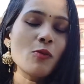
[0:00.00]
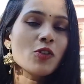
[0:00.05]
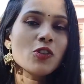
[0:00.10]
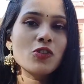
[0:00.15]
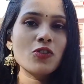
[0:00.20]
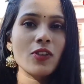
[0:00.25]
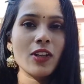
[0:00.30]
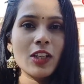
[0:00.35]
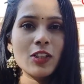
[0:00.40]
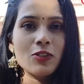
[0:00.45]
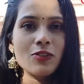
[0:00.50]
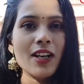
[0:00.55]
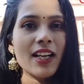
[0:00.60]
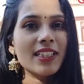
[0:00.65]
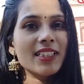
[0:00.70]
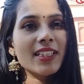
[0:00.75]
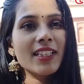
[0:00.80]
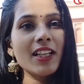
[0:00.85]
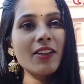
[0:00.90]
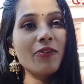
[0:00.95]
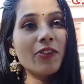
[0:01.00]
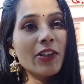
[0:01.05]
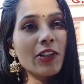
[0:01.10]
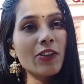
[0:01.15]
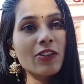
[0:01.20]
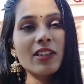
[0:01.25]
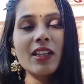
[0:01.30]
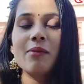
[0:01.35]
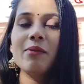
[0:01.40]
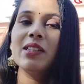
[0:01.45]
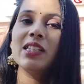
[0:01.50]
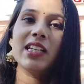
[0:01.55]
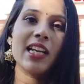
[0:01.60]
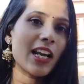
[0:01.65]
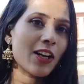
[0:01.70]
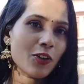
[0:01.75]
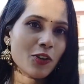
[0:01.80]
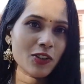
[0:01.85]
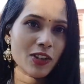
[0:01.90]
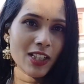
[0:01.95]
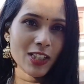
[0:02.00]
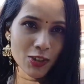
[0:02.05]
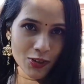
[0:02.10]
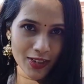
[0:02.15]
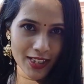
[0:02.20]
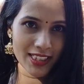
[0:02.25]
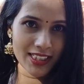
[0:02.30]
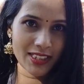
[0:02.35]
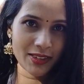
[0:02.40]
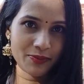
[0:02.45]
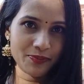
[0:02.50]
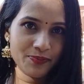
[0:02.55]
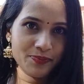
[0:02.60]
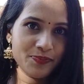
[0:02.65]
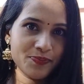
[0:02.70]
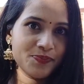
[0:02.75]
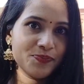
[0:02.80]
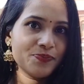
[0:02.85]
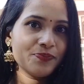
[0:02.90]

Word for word: সমস্ত কিছু আজকের এই ভিডিওতে আমি শেয়ার করতে চলেছি